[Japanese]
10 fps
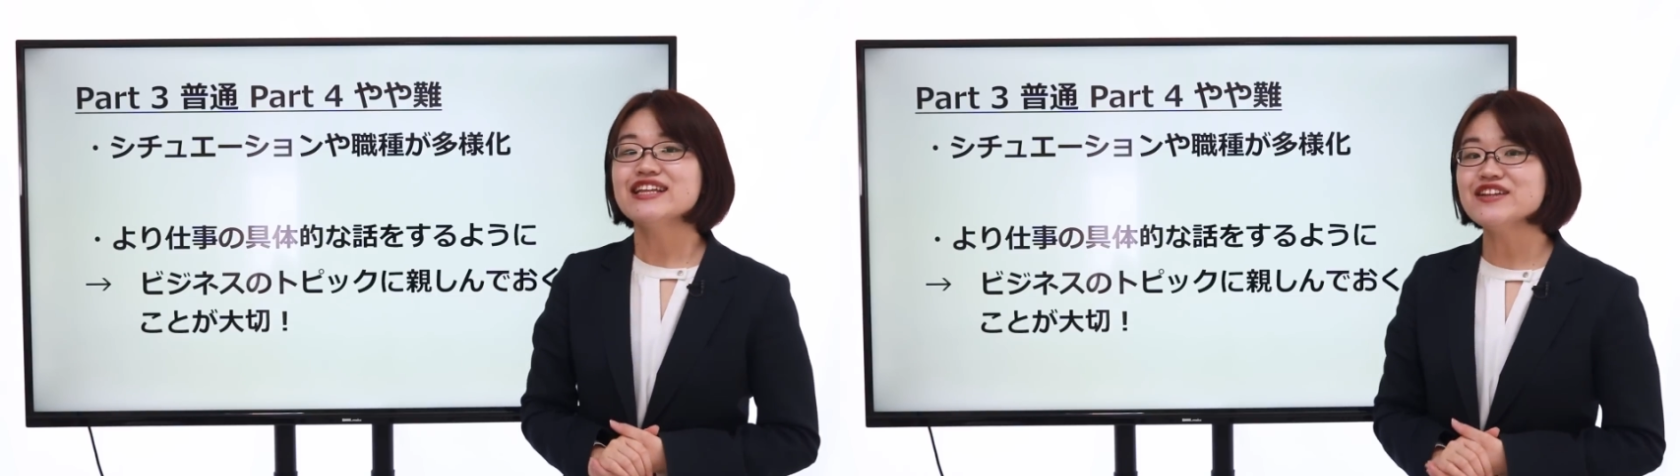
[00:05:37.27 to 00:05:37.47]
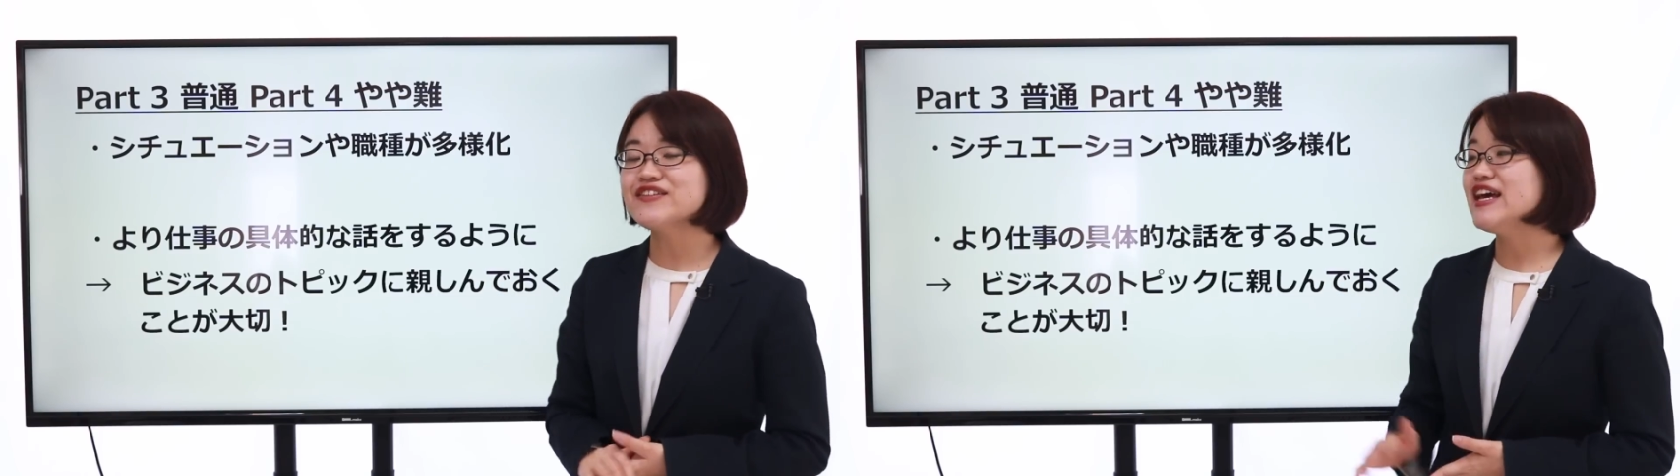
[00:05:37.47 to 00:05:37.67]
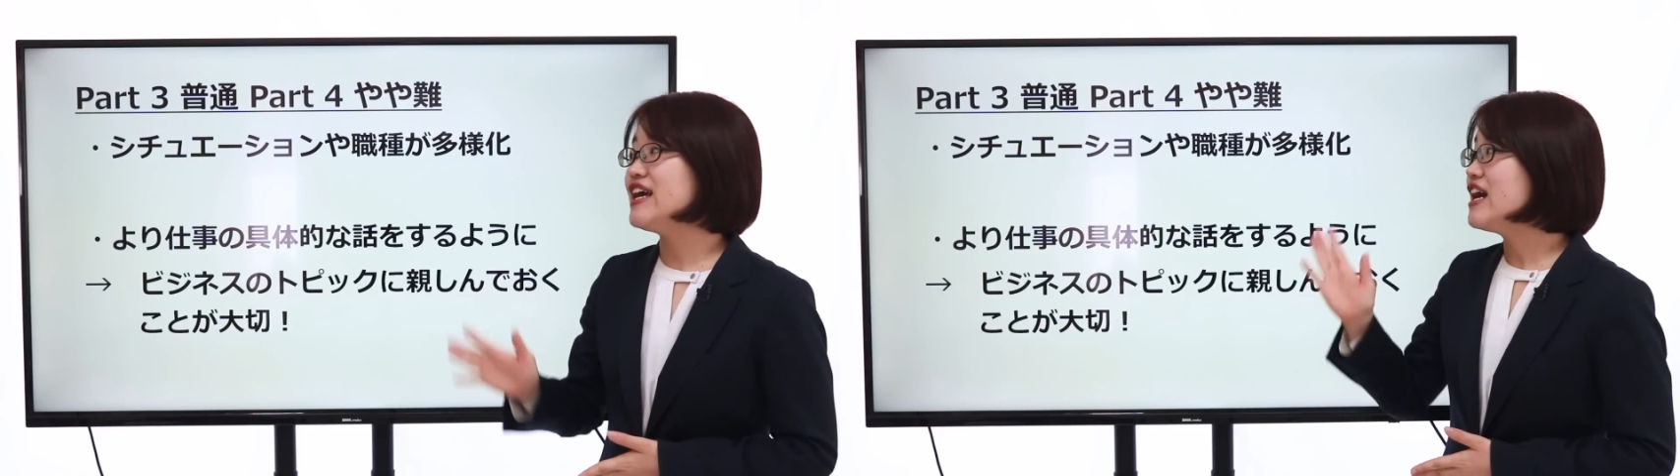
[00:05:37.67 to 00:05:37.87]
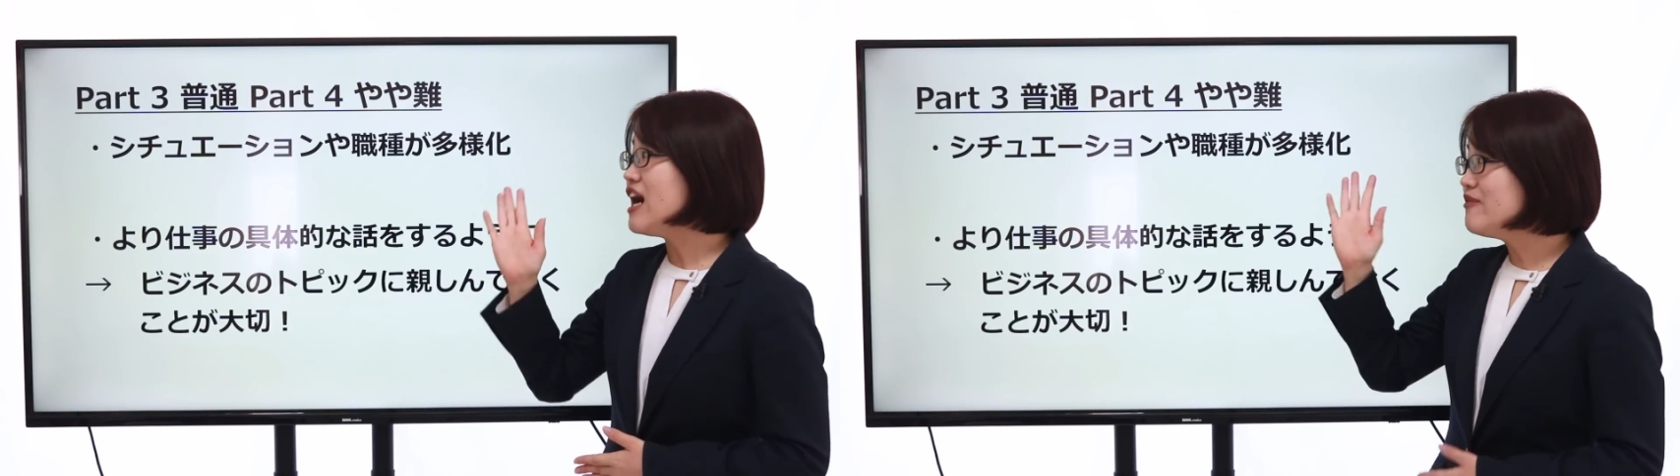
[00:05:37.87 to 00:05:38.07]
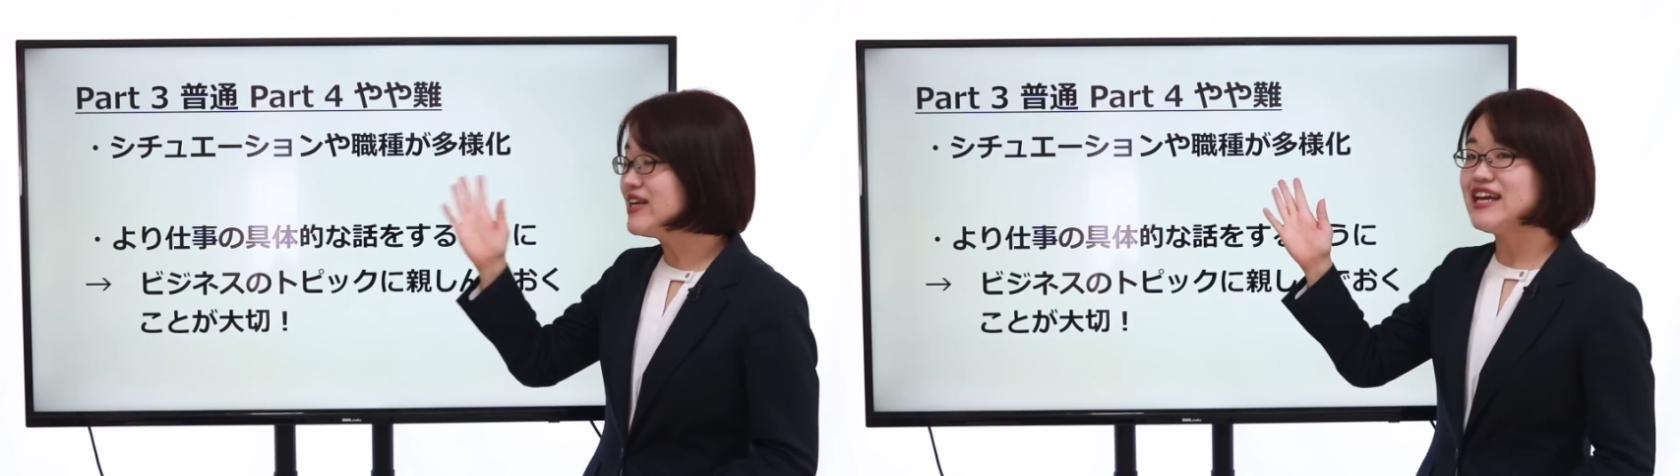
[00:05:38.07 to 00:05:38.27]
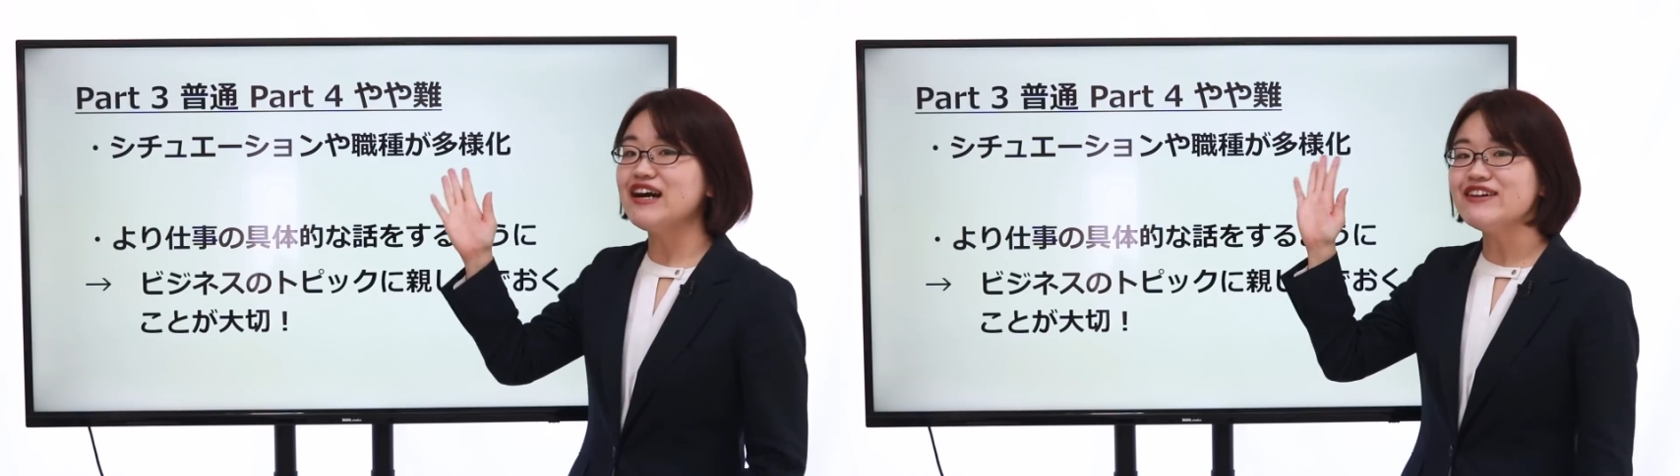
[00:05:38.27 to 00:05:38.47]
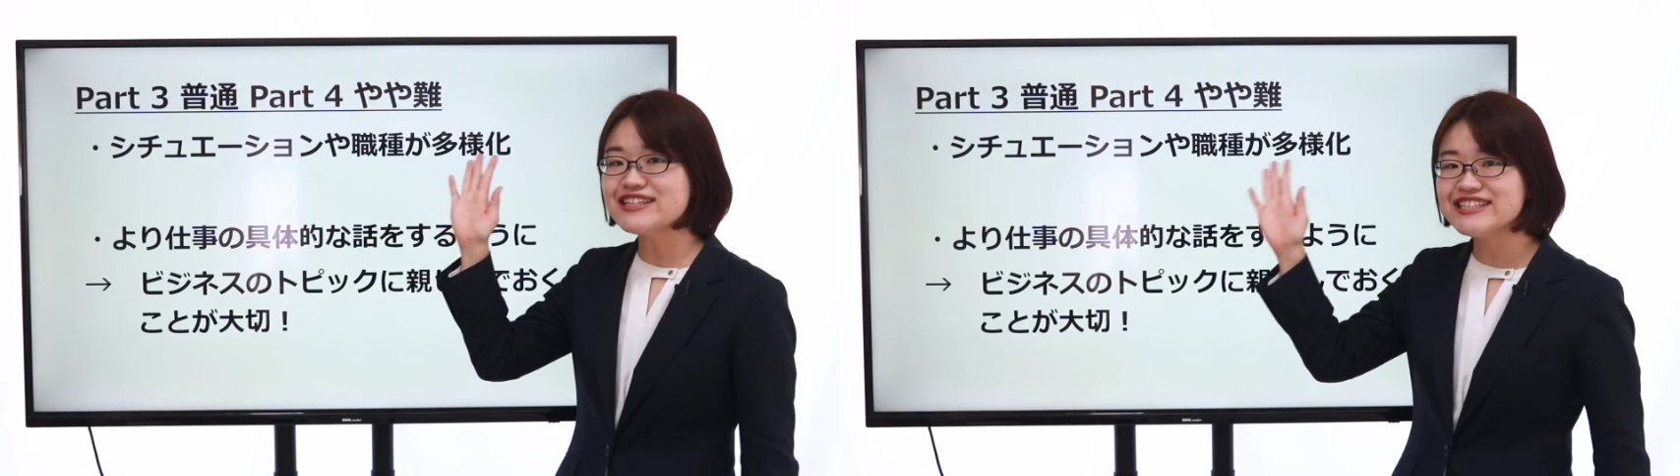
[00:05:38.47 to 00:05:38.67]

なのであまり慌